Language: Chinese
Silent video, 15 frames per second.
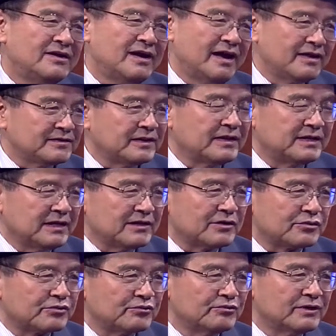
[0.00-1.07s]
S A T 的
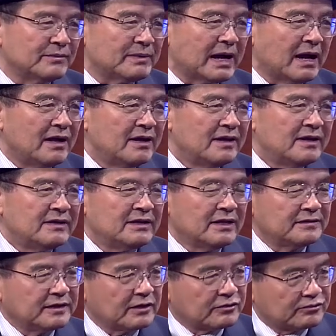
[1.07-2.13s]
书了吧？
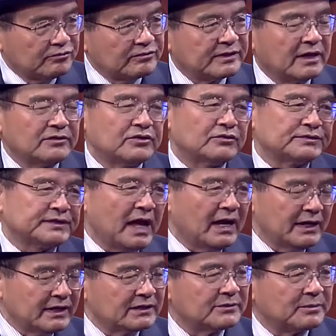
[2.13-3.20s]
那这个书上有
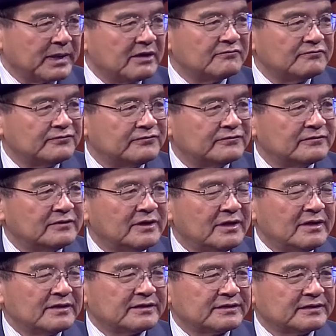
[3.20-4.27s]
大量的篇幅
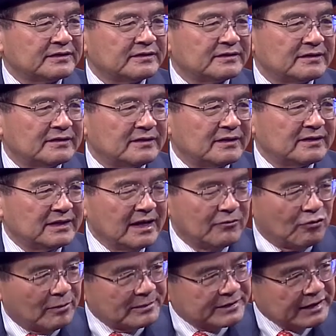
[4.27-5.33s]
是也，
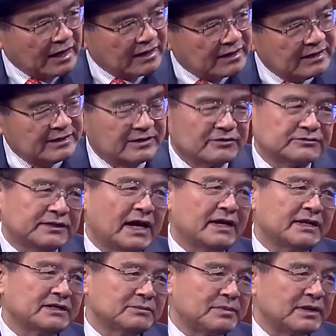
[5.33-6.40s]
我们上课也有大
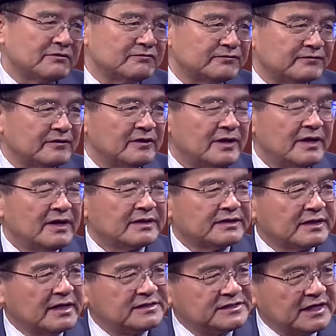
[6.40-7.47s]
量的篇幅
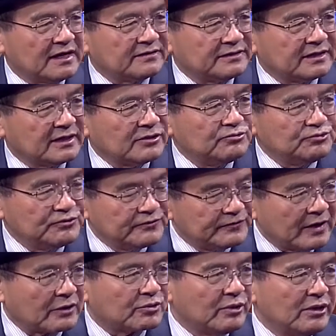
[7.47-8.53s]
是在讲这个语
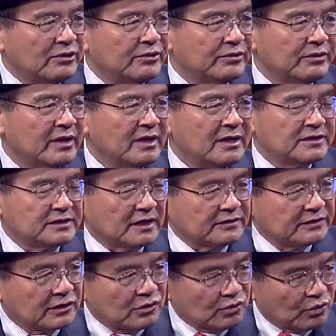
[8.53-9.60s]
法规律，
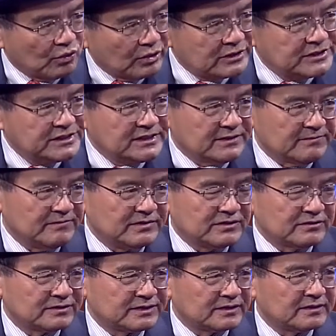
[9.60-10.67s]
讲这个逻辑。
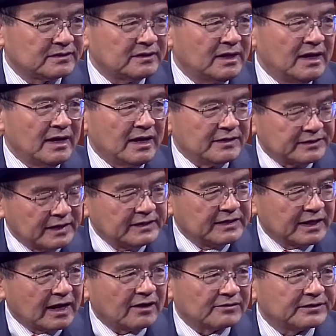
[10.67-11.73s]
就是 S A
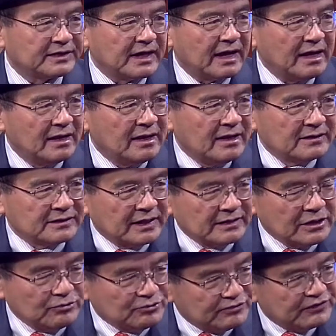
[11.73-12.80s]
T 考试呢，还它
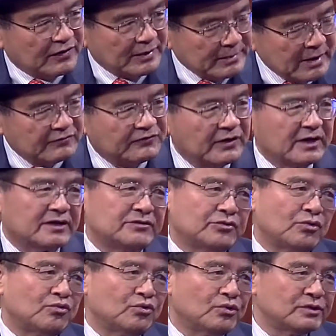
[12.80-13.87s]
在语法里面放了很
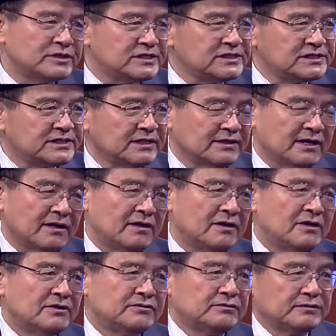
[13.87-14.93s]
多逻辑性的，
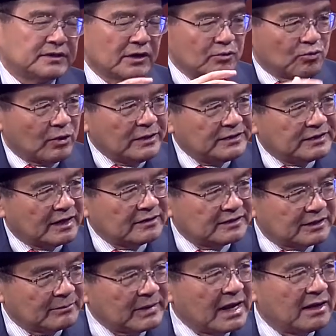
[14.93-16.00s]
就这个文章
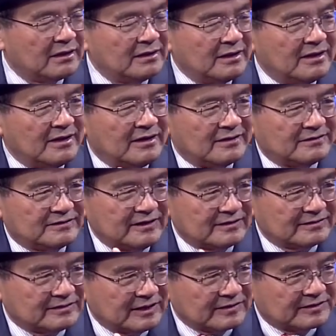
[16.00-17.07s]
怎么样，这
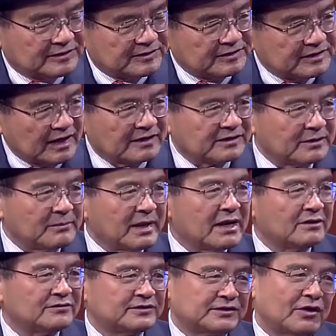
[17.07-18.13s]
个这个思想怎么
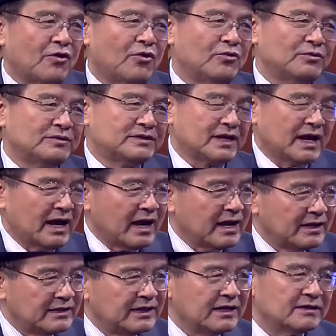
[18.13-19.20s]
样走，这个
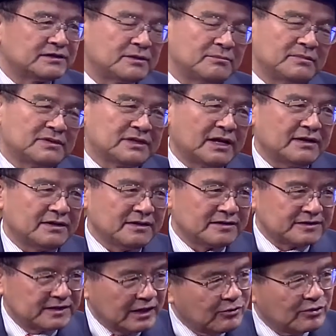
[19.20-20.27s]
idea 怎么，它的
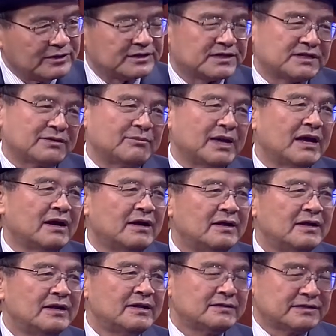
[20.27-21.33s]
sequence 怎么样，
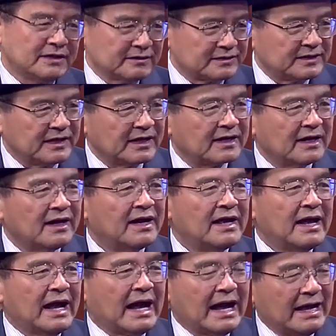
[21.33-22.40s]
这是一个。
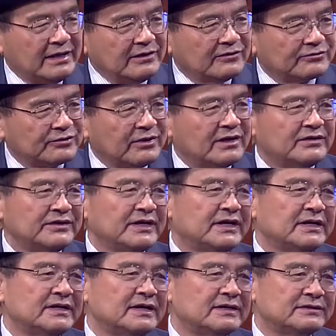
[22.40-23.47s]
还有最后一
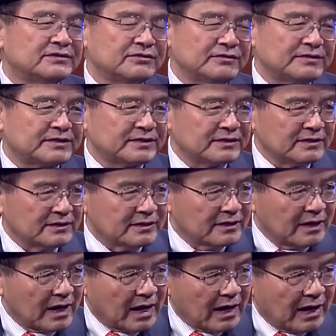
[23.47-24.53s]
个呢，就
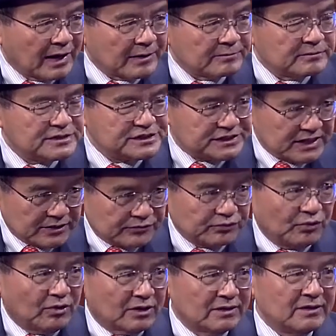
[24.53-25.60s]
是啊，写
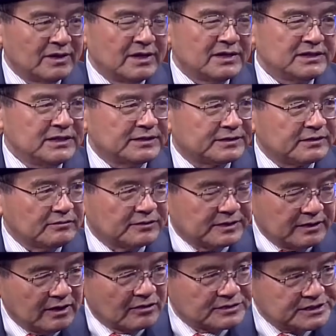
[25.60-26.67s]
作，意思就
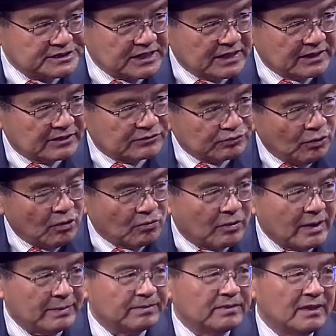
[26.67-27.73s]
是要写一个作
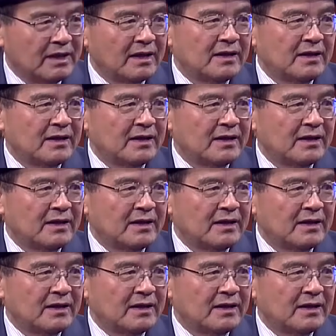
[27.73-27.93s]
文。